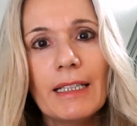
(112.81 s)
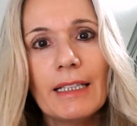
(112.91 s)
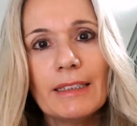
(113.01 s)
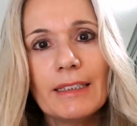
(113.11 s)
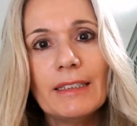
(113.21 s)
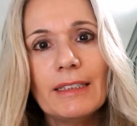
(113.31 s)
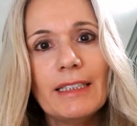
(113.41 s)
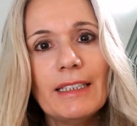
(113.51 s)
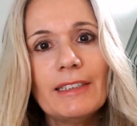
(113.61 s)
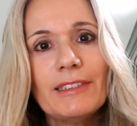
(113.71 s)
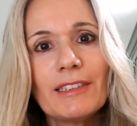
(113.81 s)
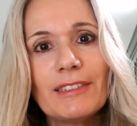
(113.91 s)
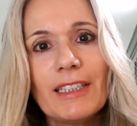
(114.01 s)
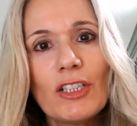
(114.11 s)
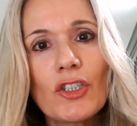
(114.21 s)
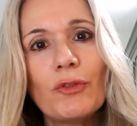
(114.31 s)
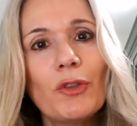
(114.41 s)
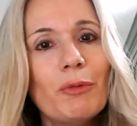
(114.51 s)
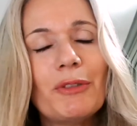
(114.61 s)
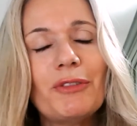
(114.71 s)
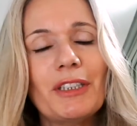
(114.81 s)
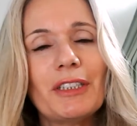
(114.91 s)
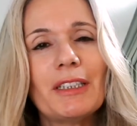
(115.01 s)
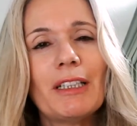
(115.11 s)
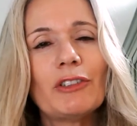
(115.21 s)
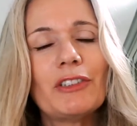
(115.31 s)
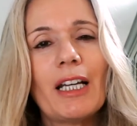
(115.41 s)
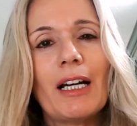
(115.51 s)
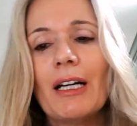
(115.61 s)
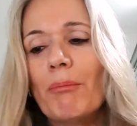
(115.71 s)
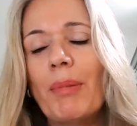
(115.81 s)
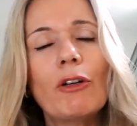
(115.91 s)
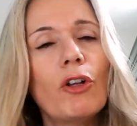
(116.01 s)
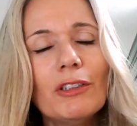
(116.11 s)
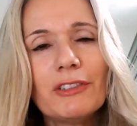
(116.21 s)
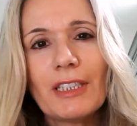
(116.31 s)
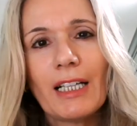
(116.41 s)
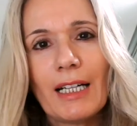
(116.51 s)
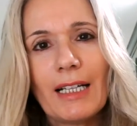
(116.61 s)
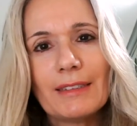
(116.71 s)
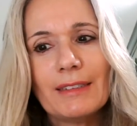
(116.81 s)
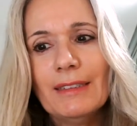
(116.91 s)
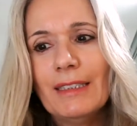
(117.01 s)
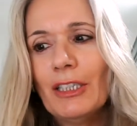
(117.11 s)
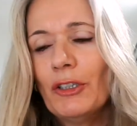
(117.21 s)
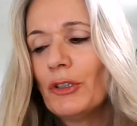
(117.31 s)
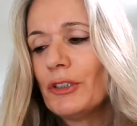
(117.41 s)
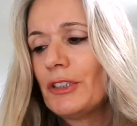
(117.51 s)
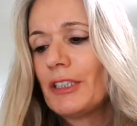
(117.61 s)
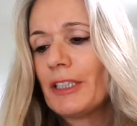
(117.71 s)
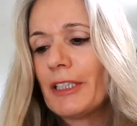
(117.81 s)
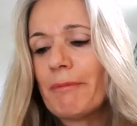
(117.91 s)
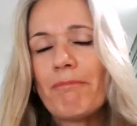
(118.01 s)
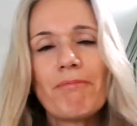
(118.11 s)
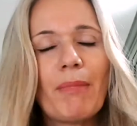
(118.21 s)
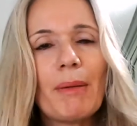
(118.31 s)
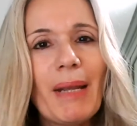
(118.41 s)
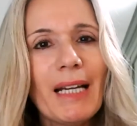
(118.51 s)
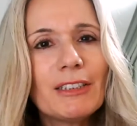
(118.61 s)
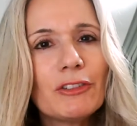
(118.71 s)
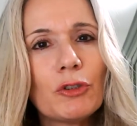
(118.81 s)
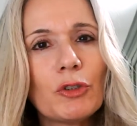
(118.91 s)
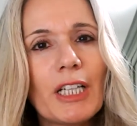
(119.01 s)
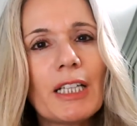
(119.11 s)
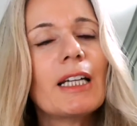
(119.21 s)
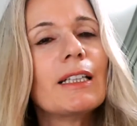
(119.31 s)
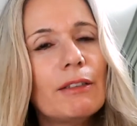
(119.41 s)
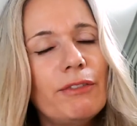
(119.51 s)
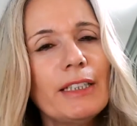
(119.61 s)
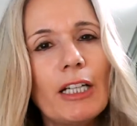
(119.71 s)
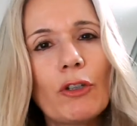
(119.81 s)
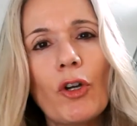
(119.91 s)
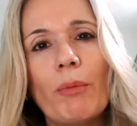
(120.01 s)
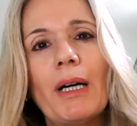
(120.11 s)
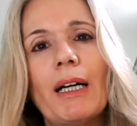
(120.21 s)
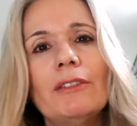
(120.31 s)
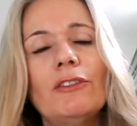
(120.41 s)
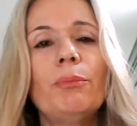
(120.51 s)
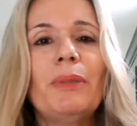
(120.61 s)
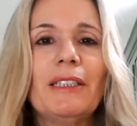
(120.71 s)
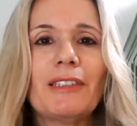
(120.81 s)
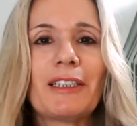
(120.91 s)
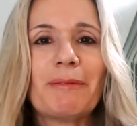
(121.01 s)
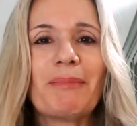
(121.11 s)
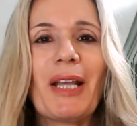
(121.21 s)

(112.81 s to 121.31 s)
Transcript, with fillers: Denn ist das seelische Wohlbefinden aus der Balance geraten und äh, man merkt es so nicht, dann fängt der Körper an zu piesacken.